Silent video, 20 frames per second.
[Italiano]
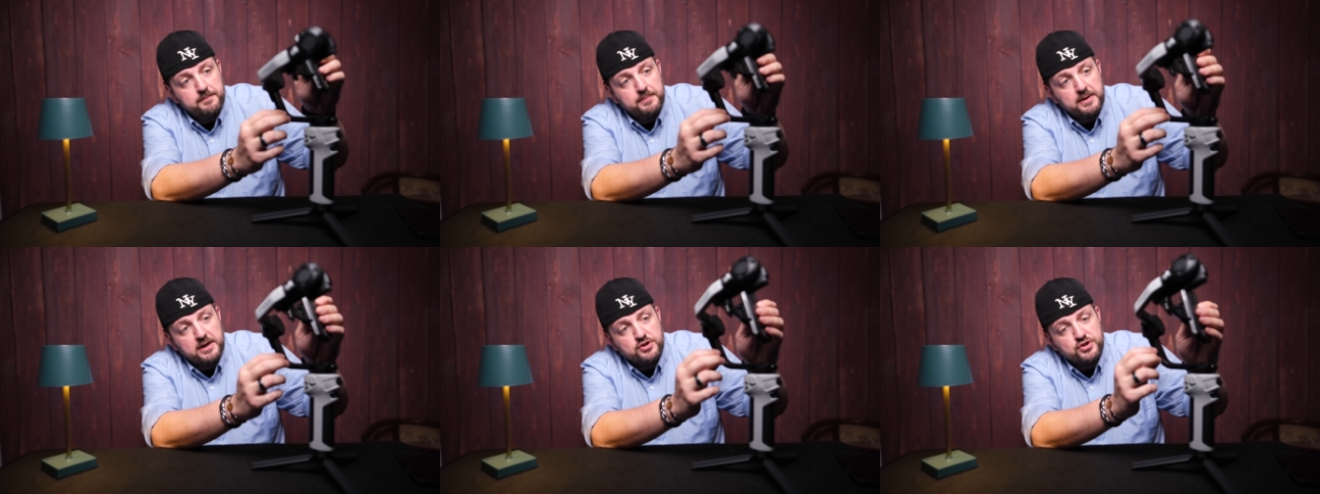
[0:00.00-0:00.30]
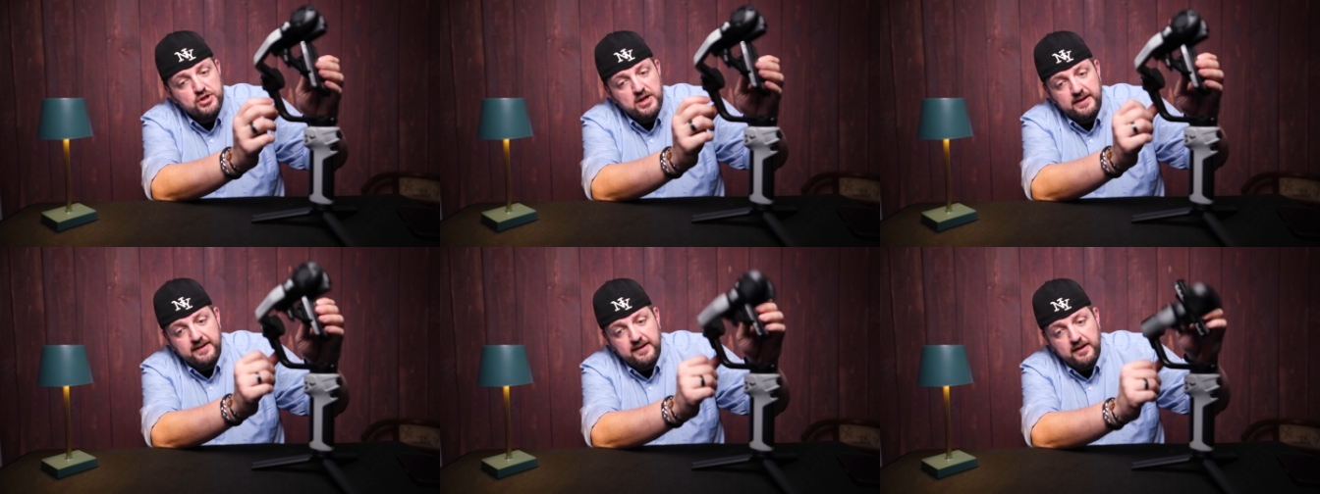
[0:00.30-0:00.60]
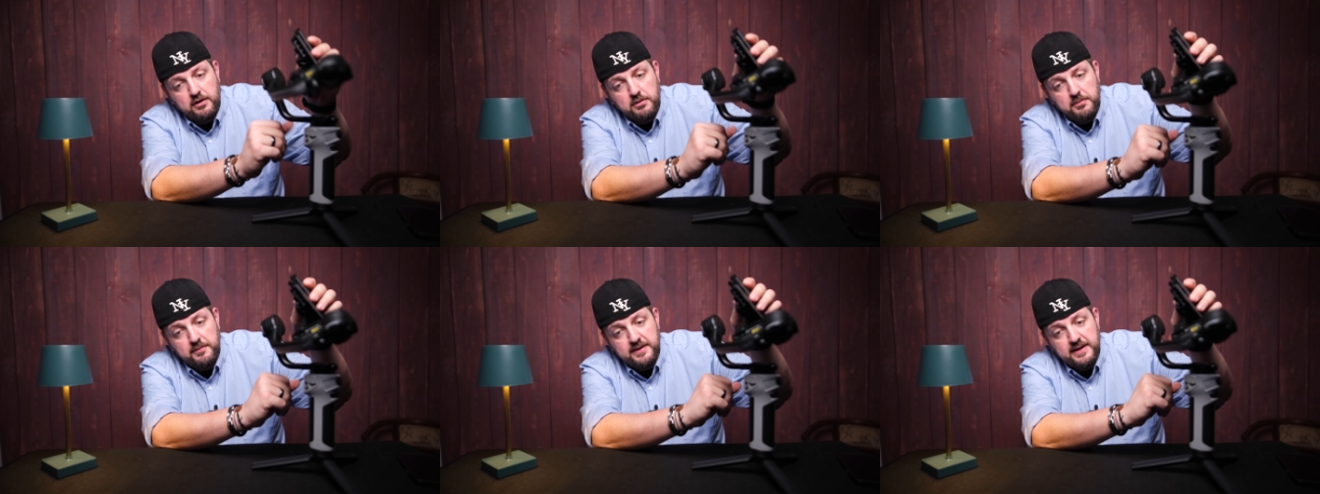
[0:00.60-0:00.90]
i
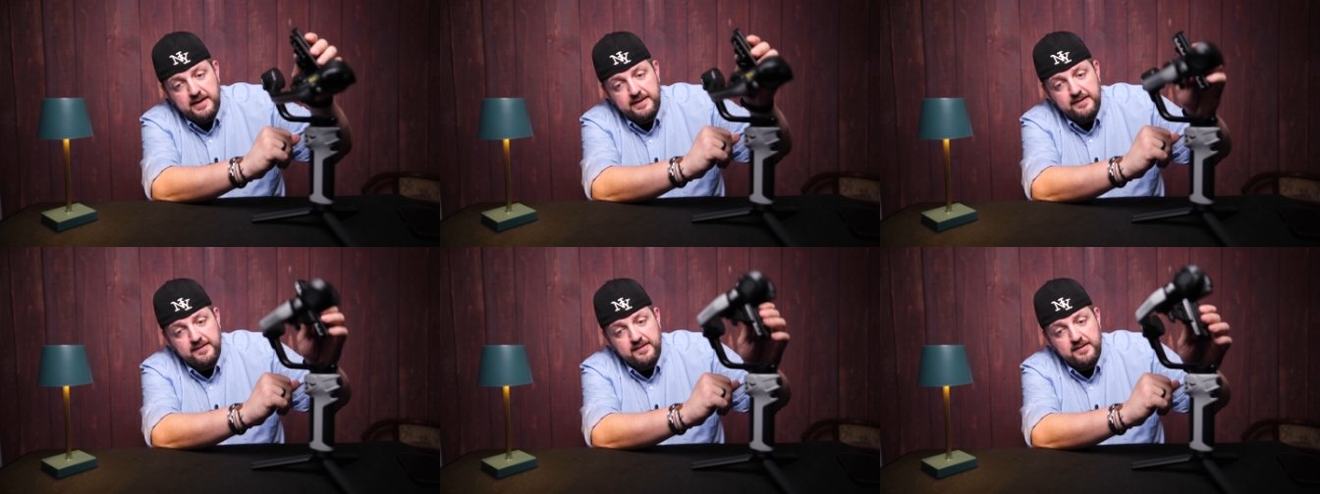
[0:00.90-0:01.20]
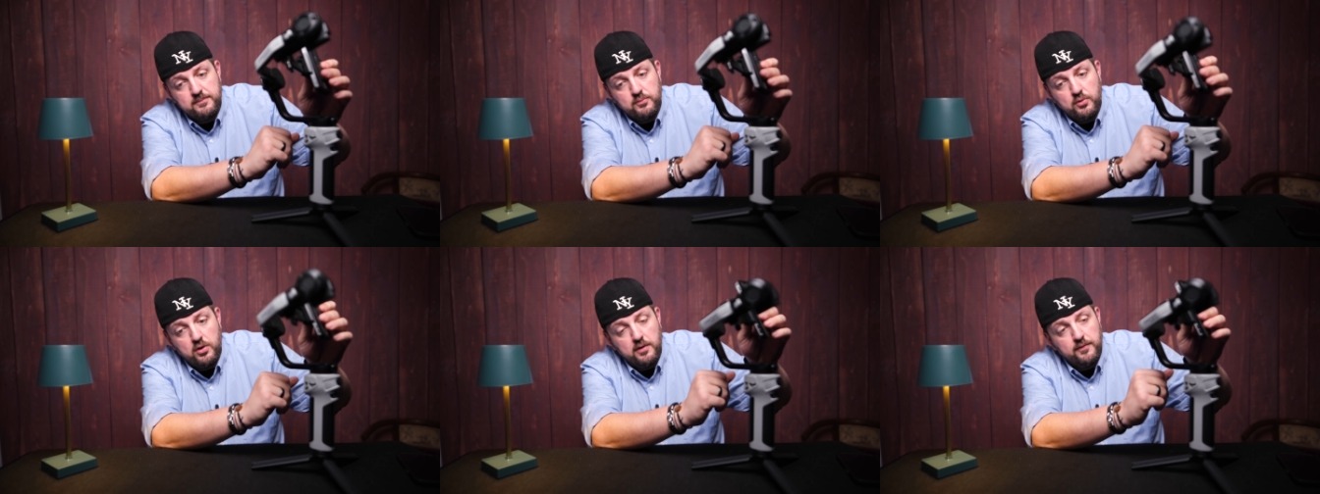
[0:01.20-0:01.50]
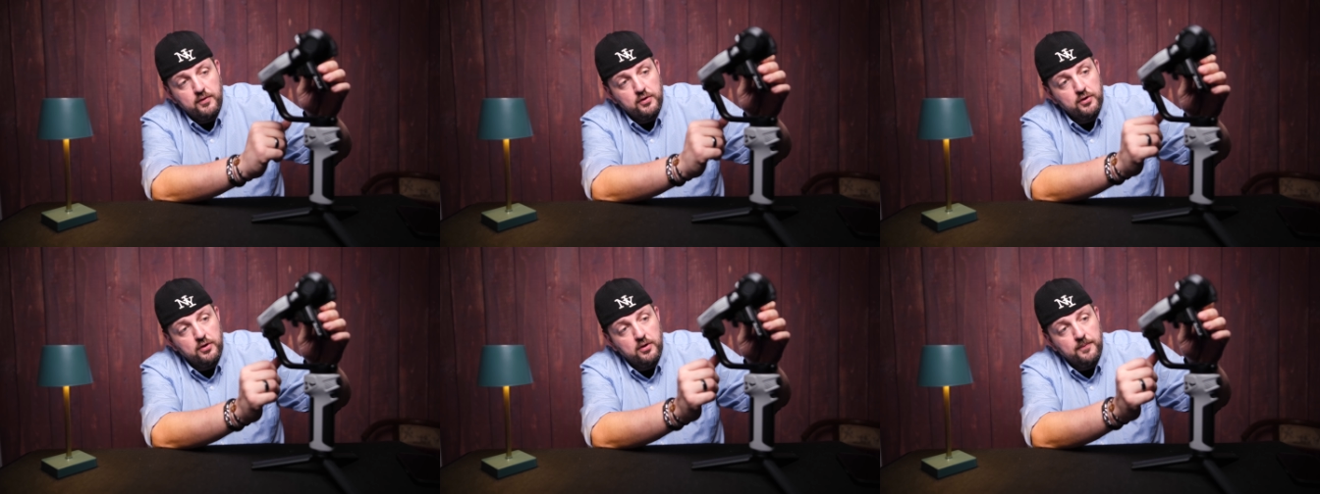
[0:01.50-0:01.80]
braccetti come vedete si
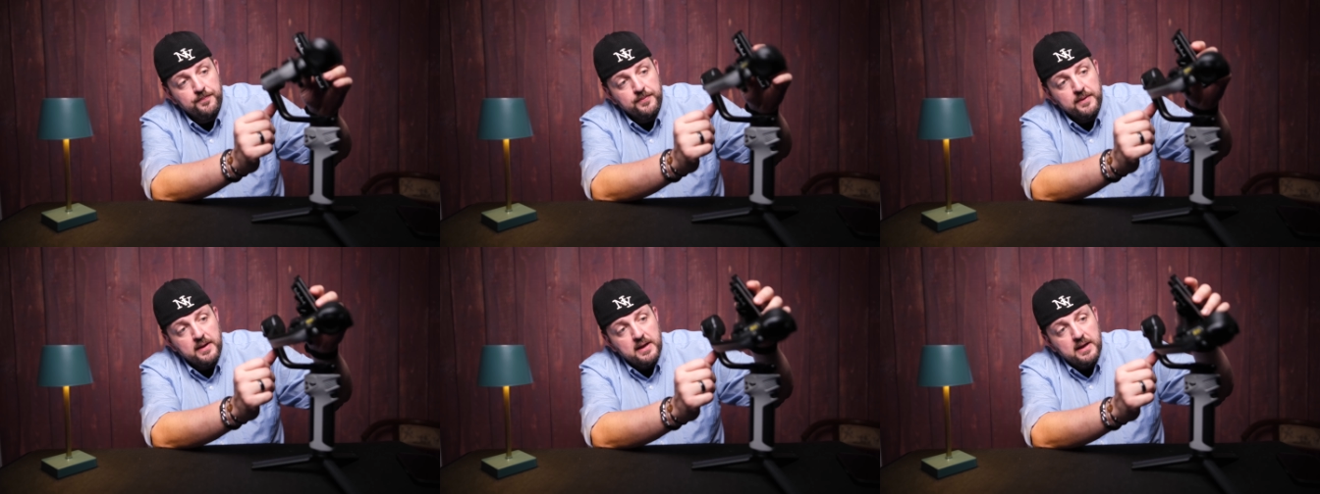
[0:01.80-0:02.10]
muovono